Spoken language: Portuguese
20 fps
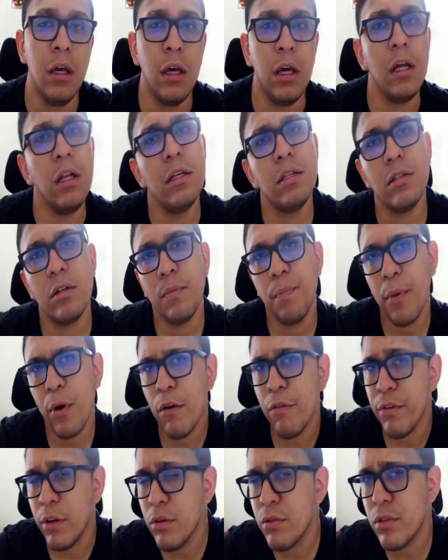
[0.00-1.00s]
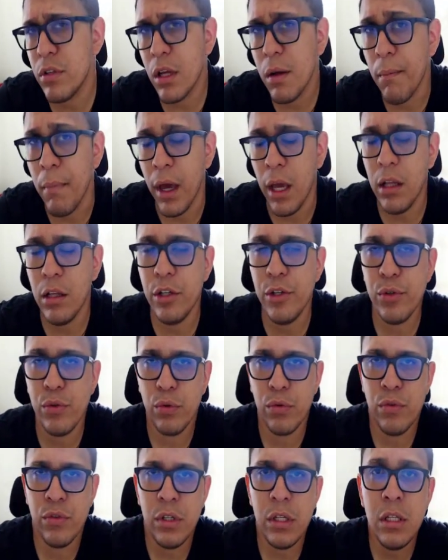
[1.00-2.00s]
eles são provindos também de
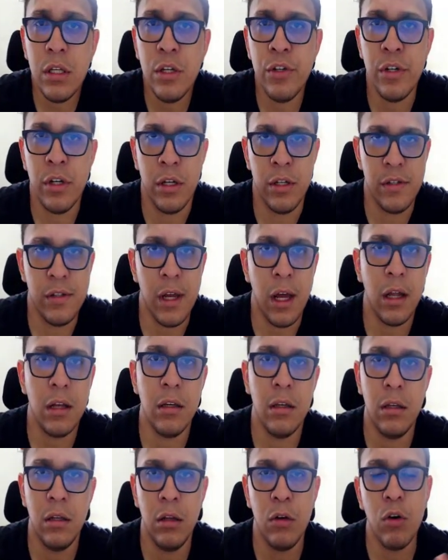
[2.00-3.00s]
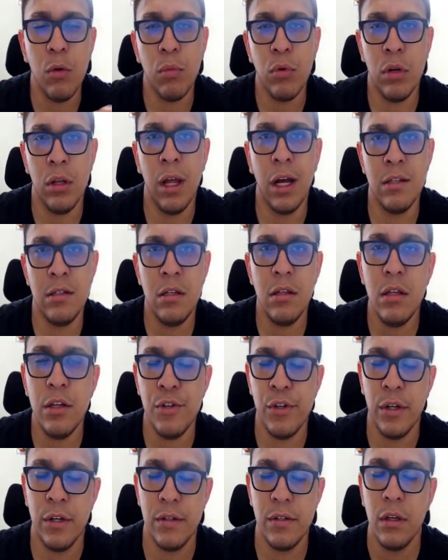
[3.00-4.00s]
estudos indígenas, tá? de, de comunidades
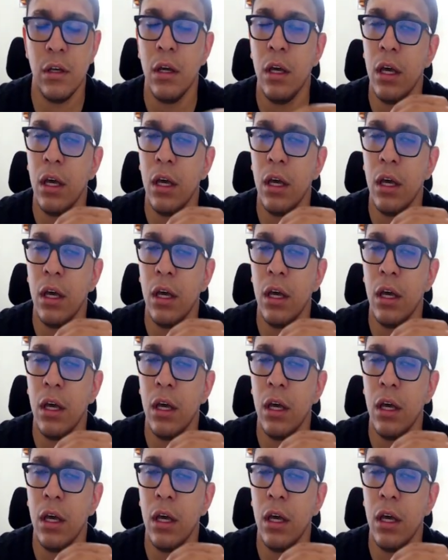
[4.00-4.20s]
indígenas.